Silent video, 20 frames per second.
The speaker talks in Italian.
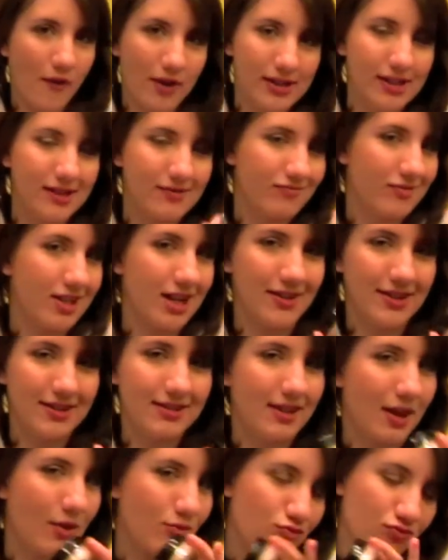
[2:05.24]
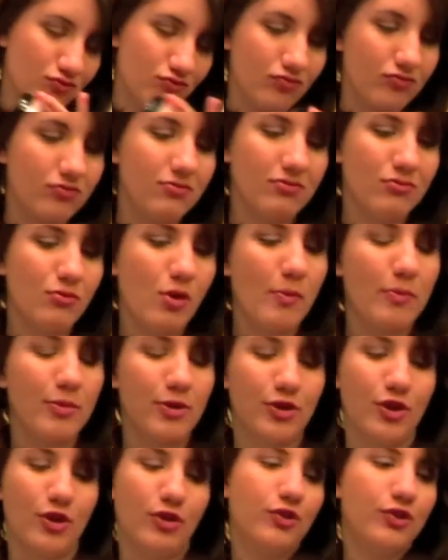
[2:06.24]
quindi veramente un buon
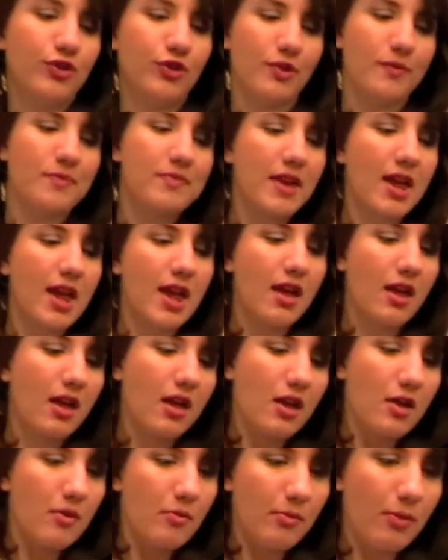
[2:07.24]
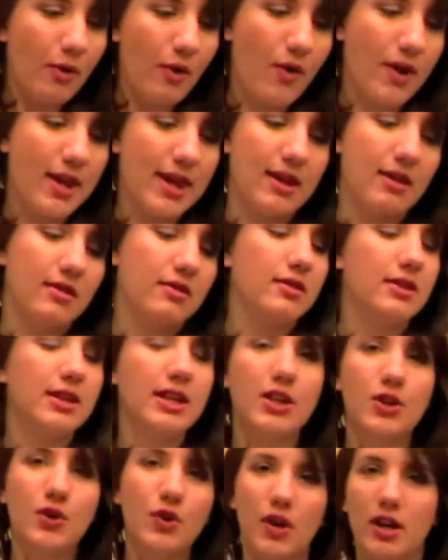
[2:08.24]
prodotto. Poi
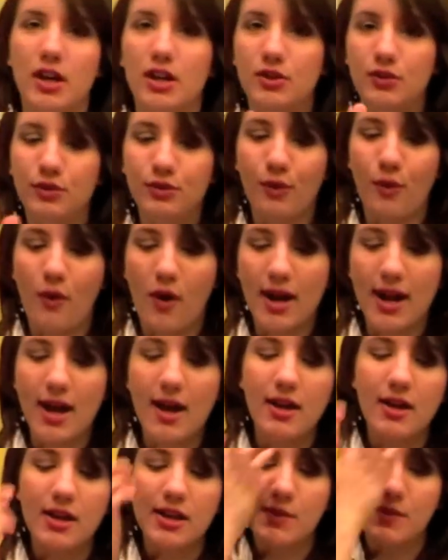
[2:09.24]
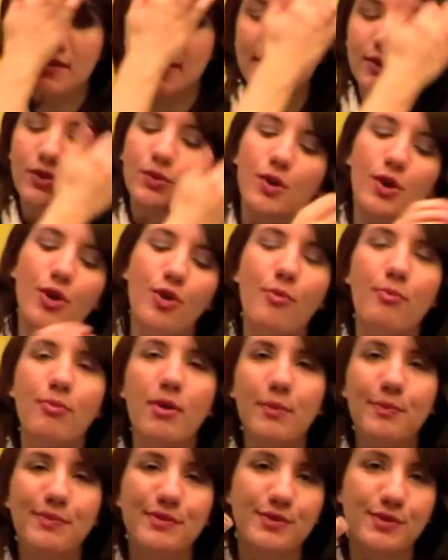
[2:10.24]
il correttore, io ho usato quello un
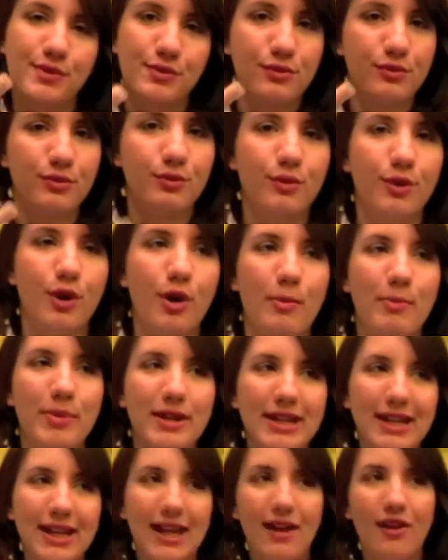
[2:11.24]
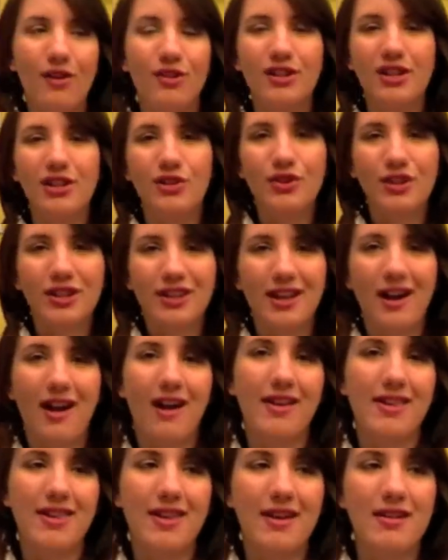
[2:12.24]
po' più scuro perché ho delle
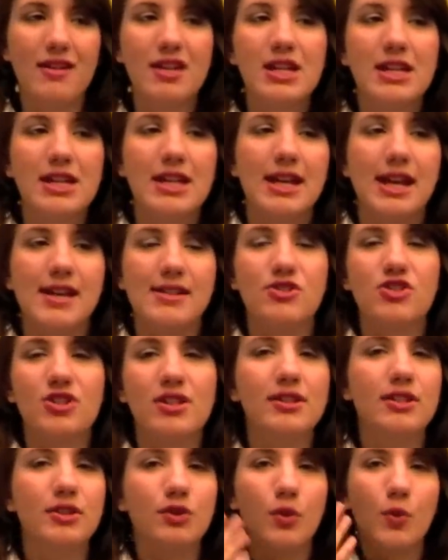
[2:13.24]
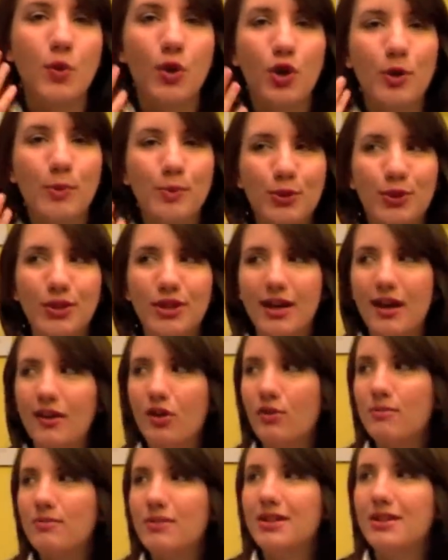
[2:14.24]
occhiaie che sinceramente con quello più
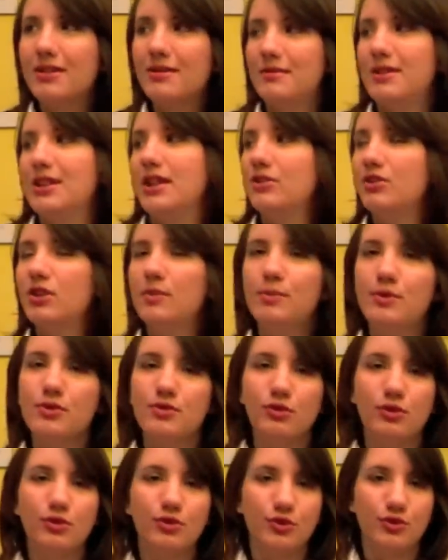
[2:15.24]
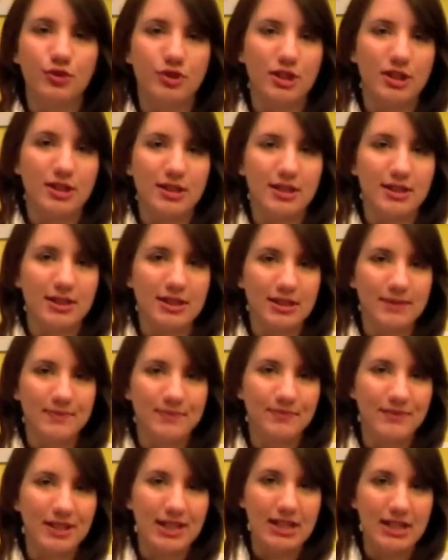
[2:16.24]
chiaro mi, mi dà troppo sul tono del,
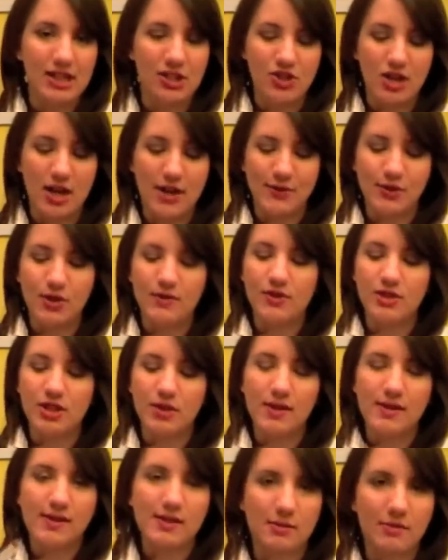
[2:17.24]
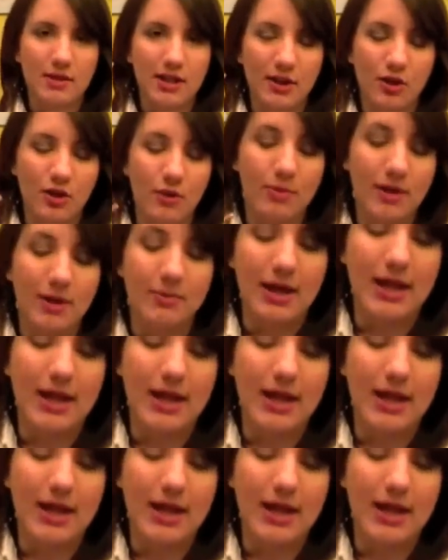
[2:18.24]
del grigiastro, invece questo me le copre